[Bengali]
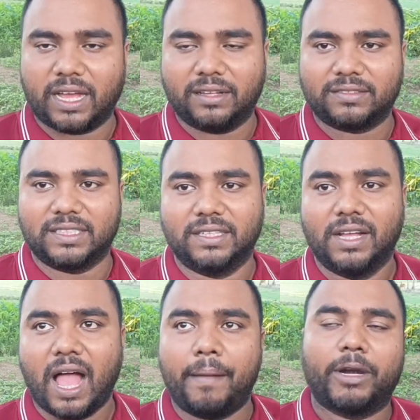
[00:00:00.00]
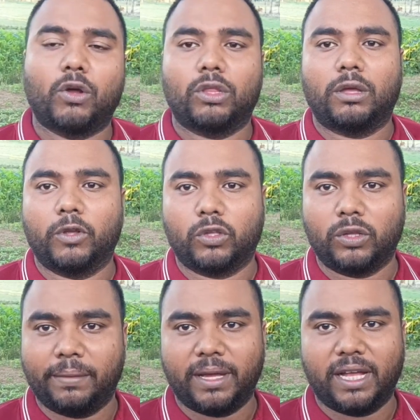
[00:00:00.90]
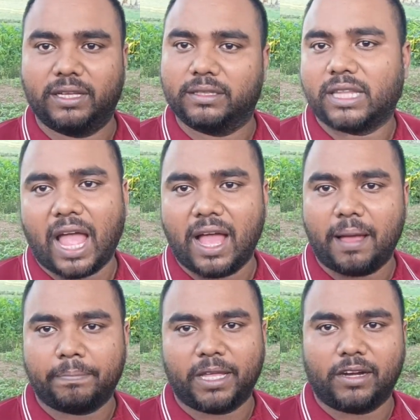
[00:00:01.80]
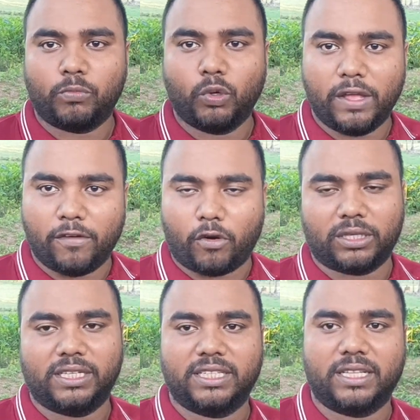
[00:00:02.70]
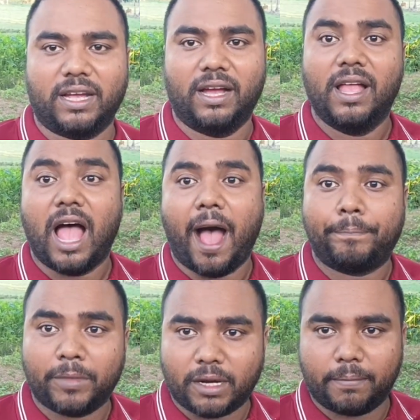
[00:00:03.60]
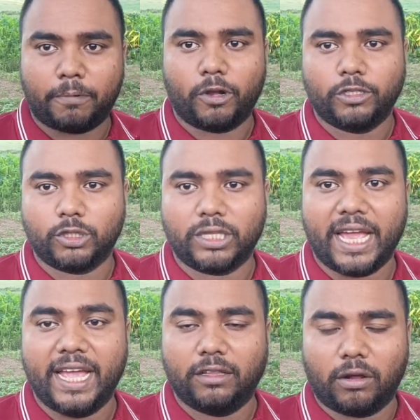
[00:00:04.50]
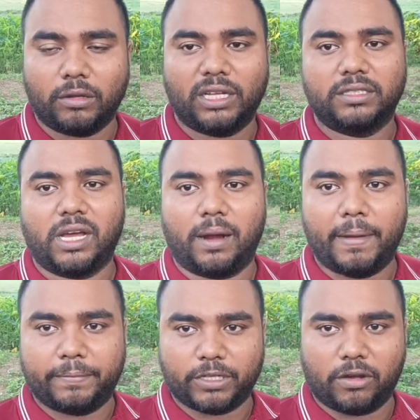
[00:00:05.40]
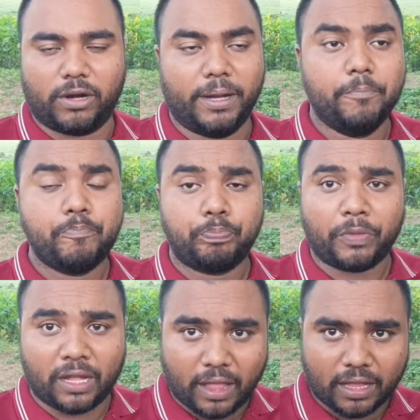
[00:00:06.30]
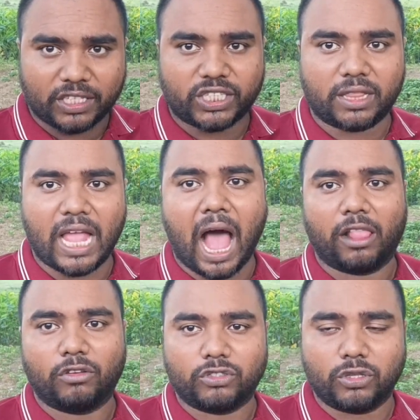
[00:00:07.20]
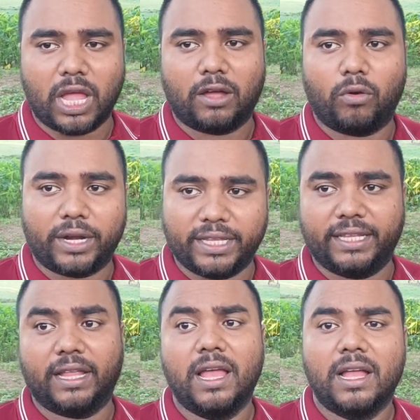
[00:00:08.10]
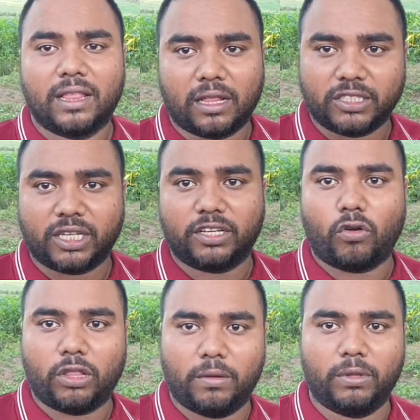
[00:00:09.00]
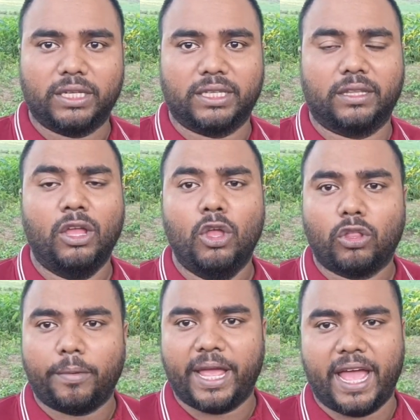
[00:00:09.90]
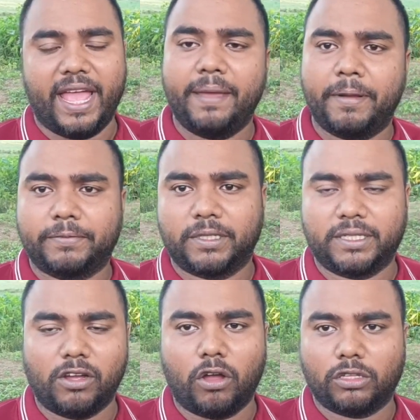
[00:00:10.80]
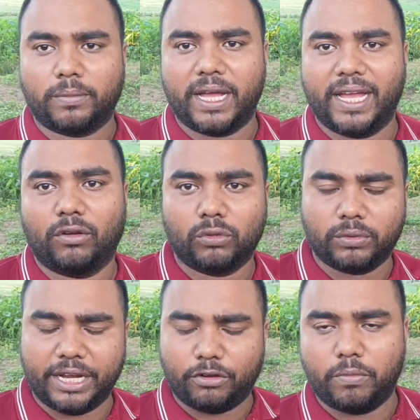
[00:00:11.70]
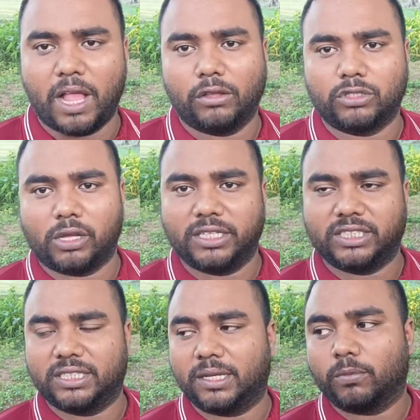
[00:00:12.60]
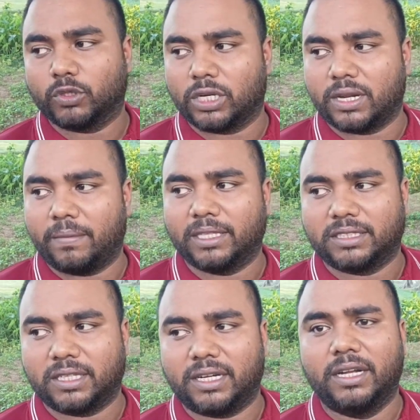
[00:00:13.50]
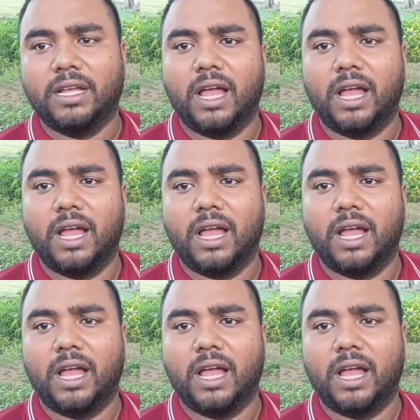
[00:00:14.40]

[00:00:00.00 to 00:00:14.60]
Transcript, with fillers: টাকা আছে আমার কথা মতো নেমে গেলেন তা আপনারা ভুলেও করতে যান না আপনারা প্রয়োজনে এই ধরনের যারা ব্যবসা করে তাদের সাথে আলোচনা করে নিন তাদের সাথে কথা বলে নিন তবে হ্যাঁ এই ব্যবসাটি হয়তোবা এখন একটু ভালো চলে শীতের পোশাকটা বাচ্চাদের